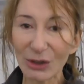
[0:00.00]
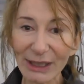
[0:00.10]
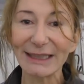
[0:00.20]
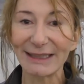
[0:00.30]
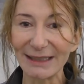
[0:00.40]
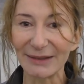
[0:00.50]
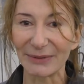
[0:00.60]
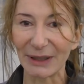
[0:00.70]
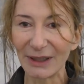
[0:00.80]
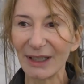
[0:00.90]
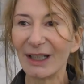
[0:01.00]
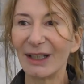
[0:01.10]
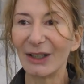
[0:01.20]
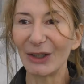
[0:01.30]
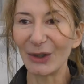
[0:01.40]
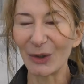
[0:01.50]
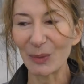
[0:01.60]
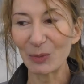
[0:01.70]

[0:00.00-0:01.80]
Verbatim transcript: collective. Euh,